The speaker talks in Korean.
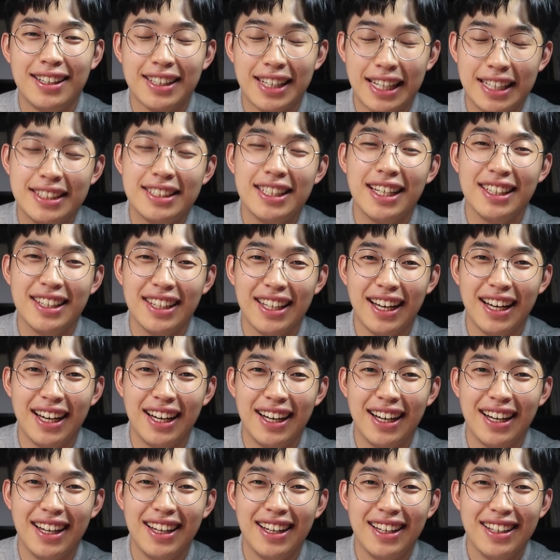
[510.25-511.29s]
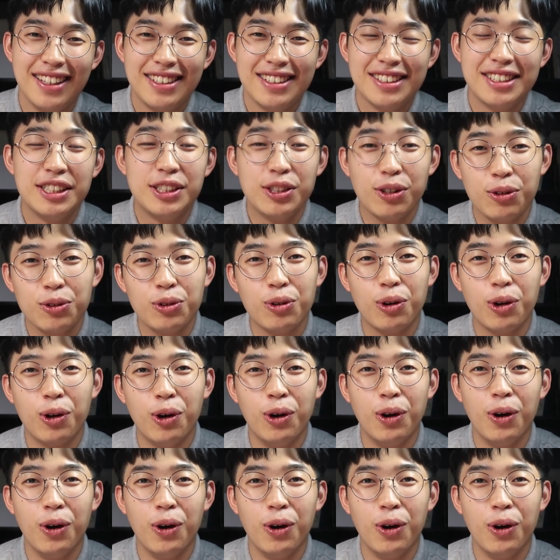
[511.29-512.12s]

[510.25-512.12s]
괜찮다 이 정도로